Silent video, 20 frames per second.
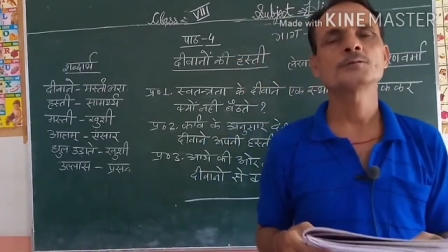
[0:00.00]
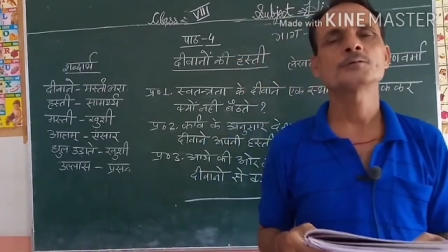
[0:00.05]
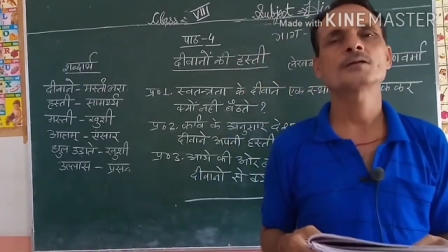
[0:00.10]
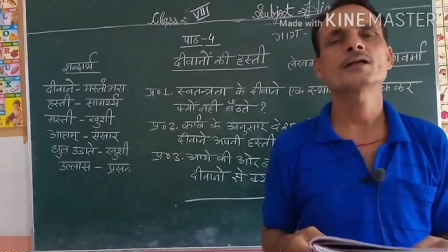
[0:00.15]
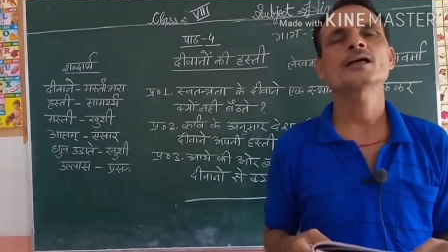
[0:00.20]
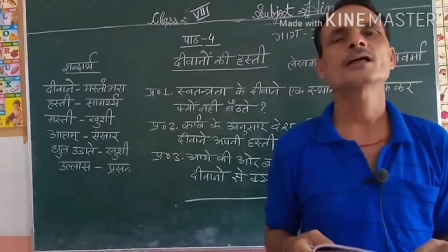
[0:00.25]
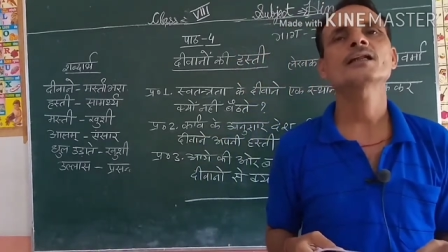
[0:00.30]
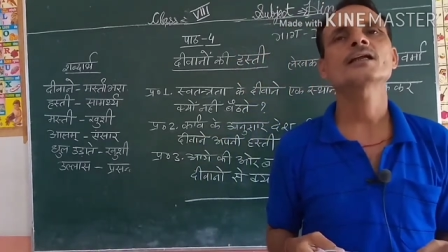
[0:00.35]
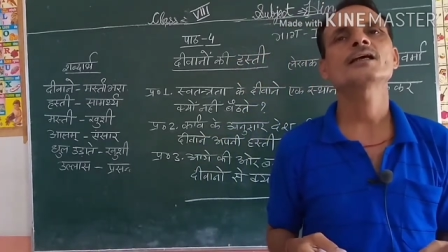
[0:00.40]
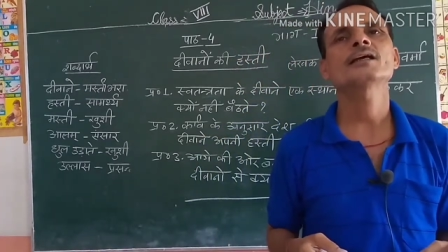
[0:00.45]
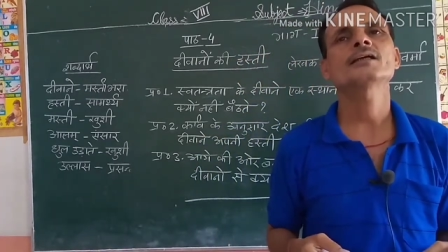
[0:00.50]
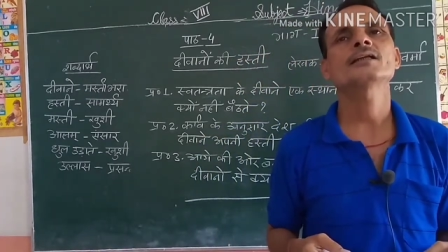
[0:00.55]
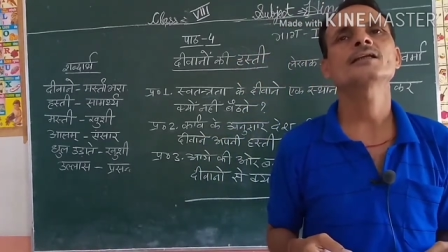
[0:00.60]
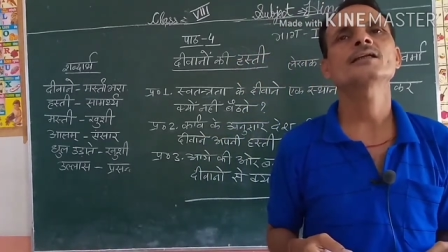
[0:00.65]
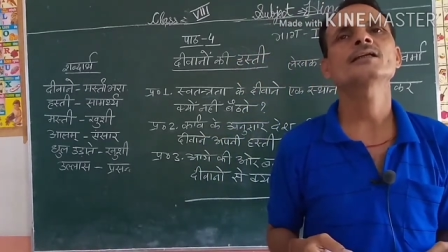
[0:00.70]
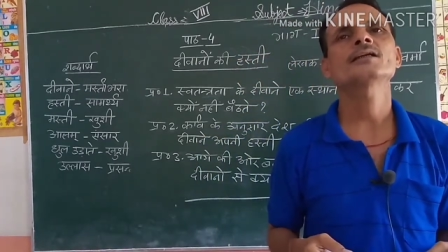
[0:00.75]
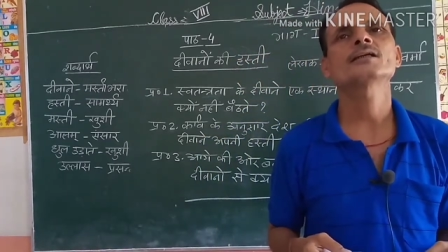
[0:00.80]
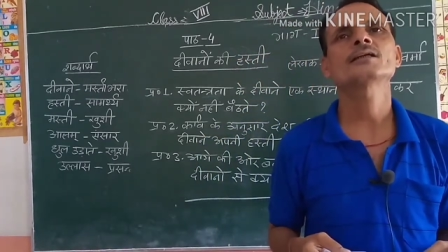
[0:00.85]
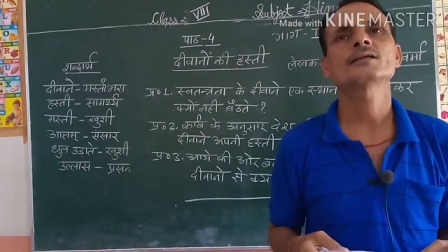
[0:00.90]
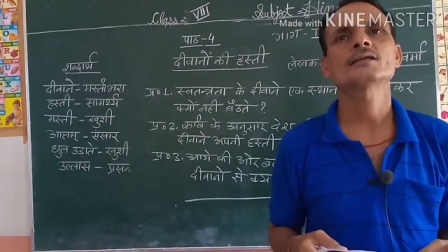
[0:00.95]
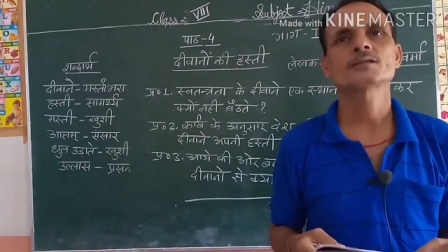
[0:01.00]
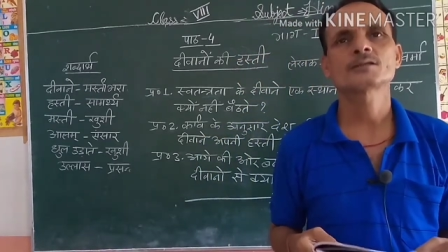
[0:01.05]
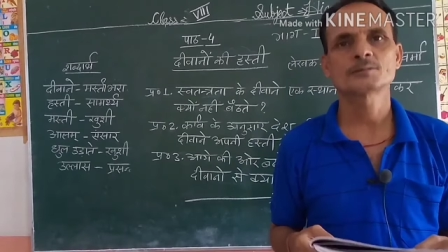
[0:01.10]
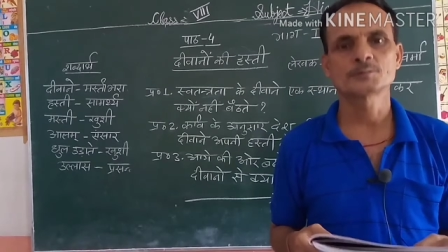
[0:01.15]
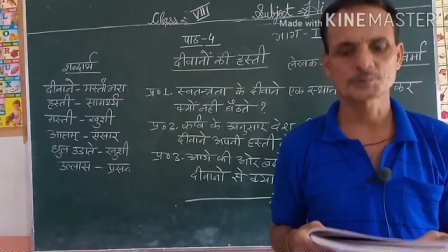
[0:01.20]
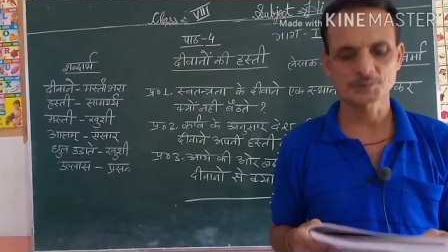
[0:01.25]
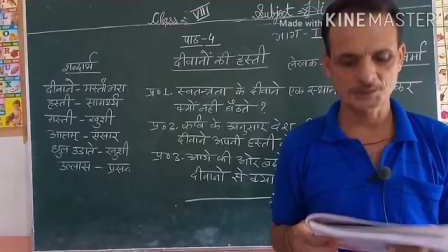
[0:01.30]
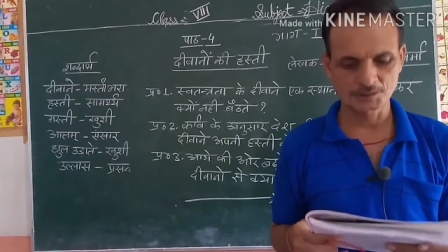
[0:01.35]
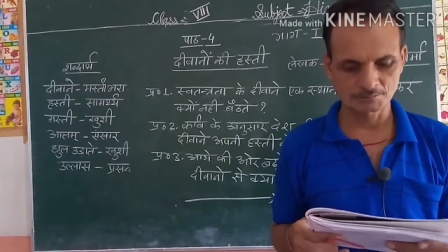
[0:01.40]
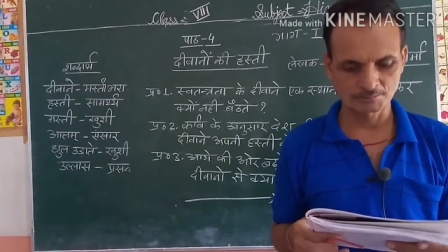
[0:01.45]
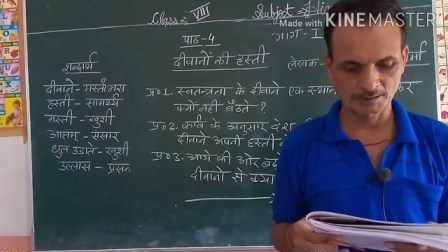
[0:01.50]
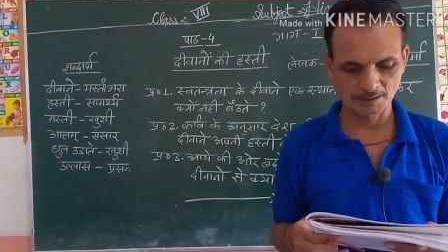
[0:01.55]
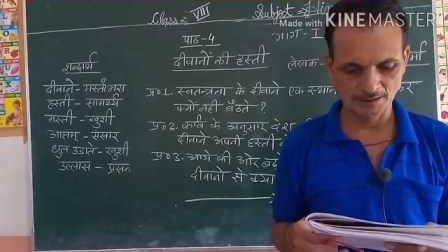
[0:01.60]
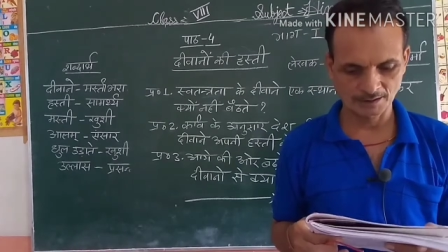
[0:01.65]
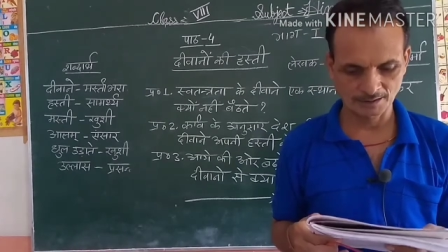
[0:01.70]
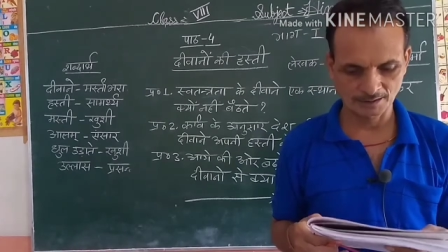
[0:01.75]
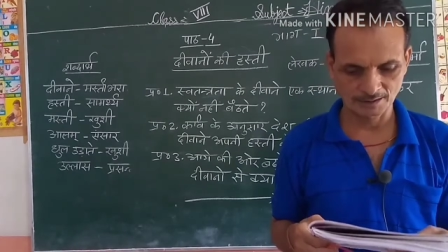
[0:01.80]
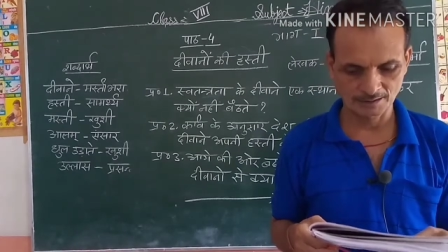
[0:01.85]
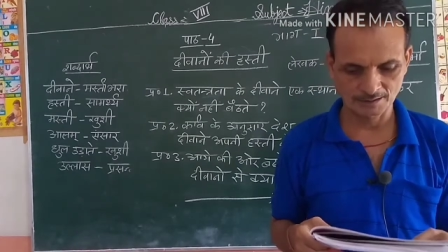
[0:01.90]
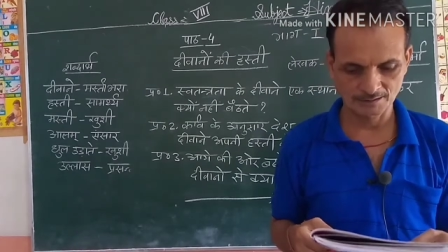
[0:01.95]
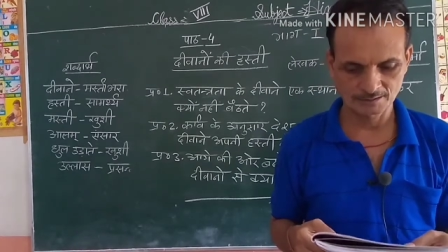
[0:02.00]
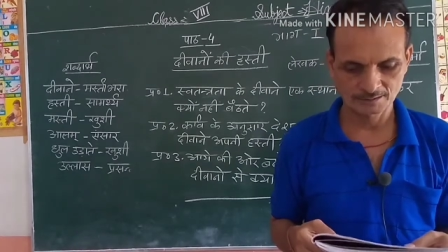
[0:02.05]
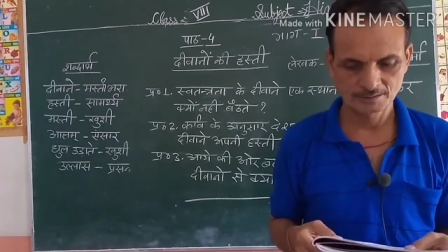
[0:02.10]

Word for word: उड़ाना यानी खुशी मनाना